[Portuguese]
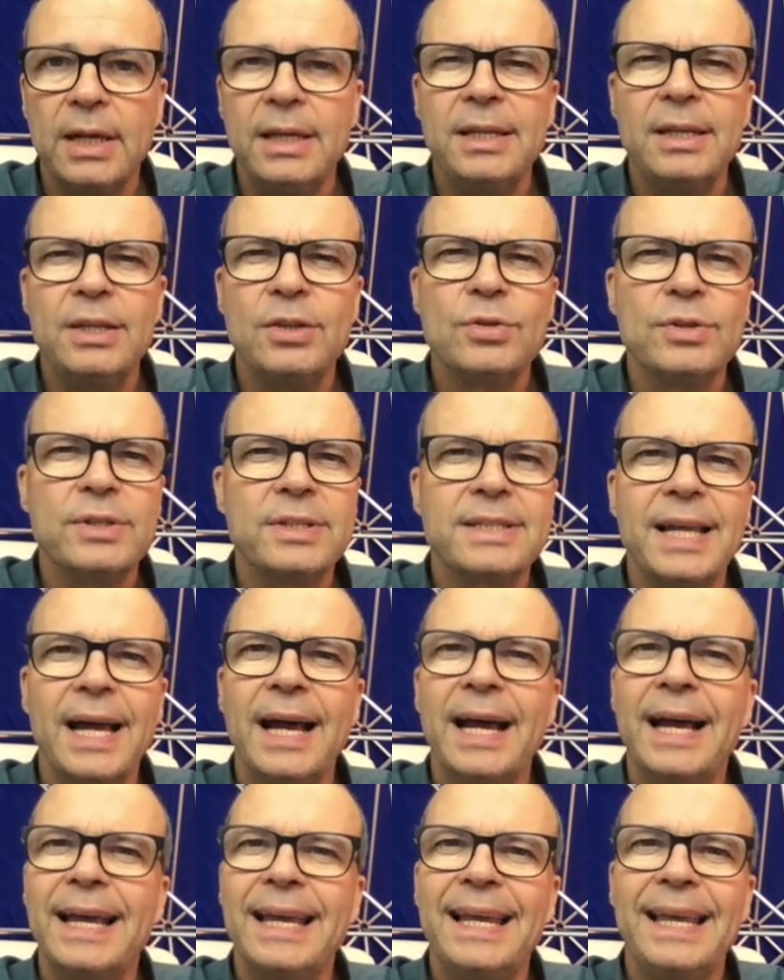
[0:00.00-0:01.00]
Isso
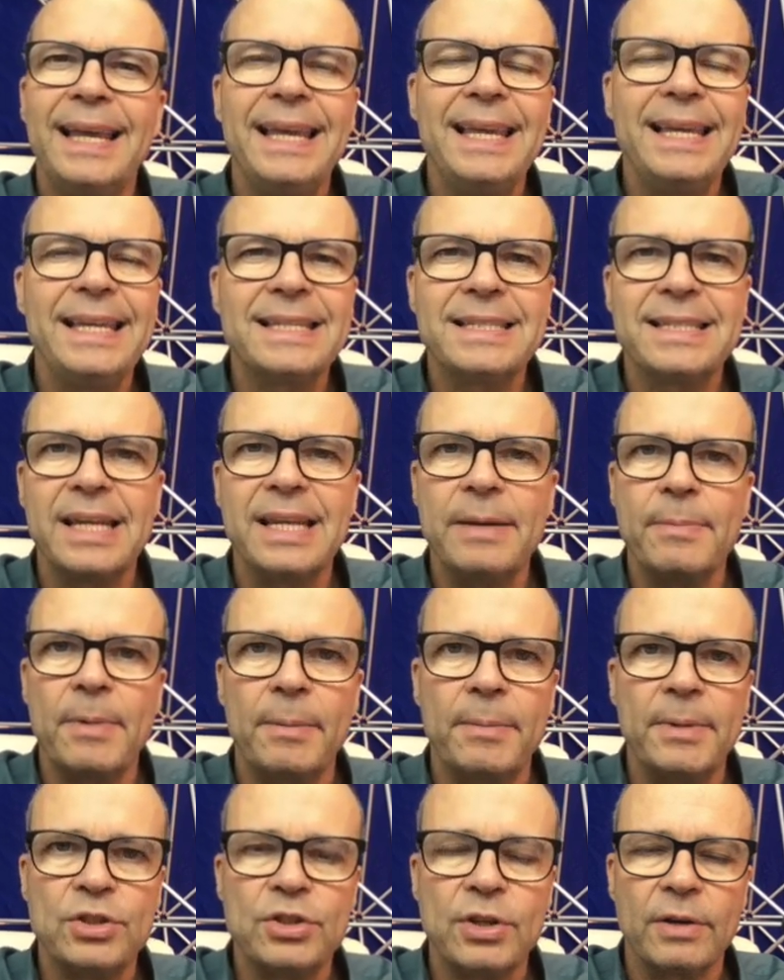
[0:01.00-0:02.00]
está
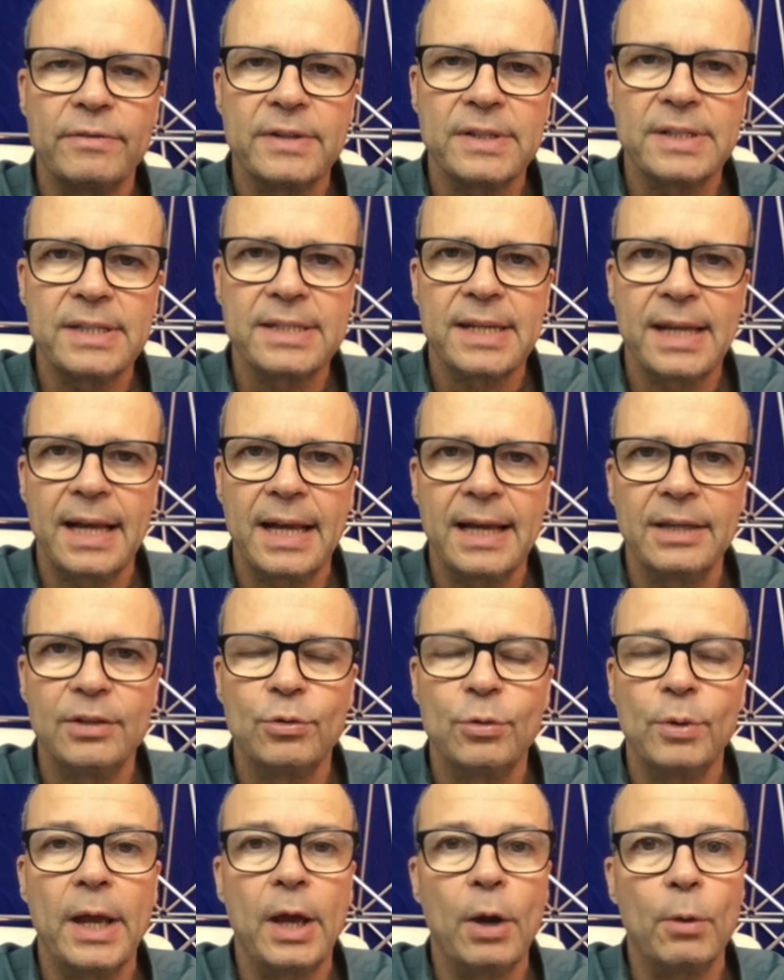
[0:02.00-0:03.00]
extremamente
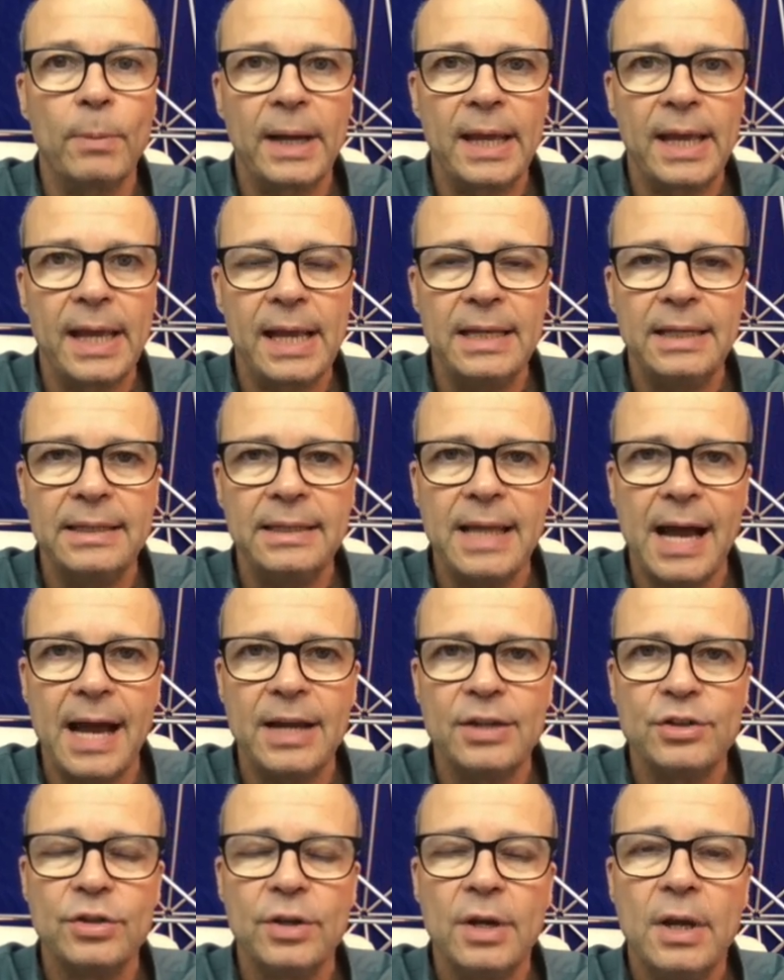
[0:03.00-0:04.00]
avançado, é uma
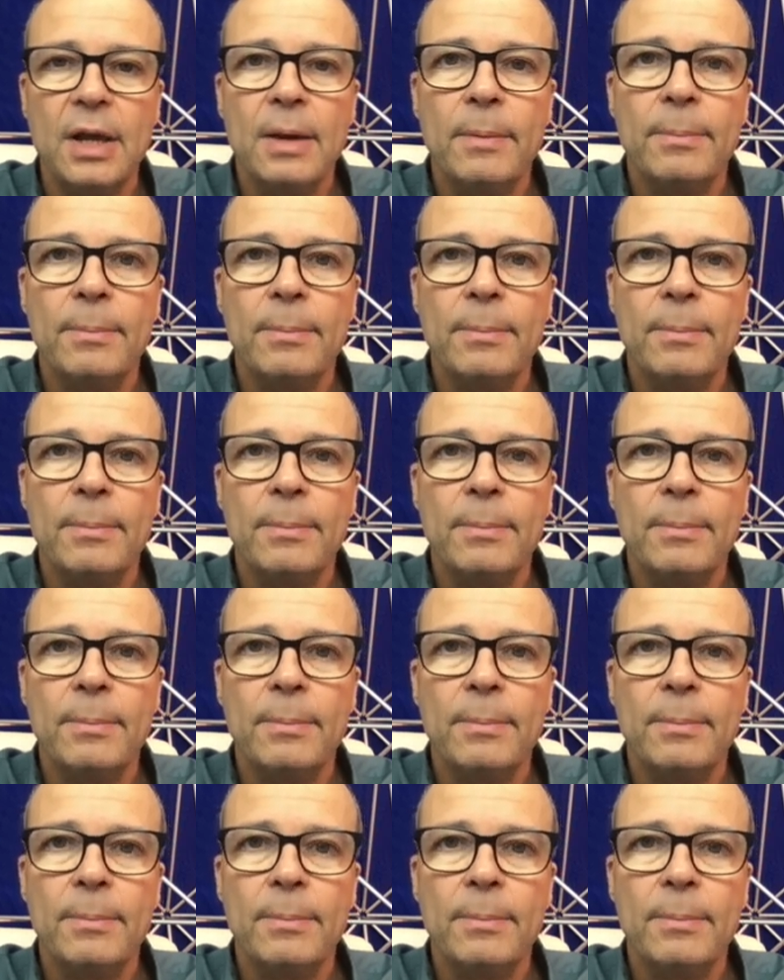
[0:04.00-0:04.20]
realidade.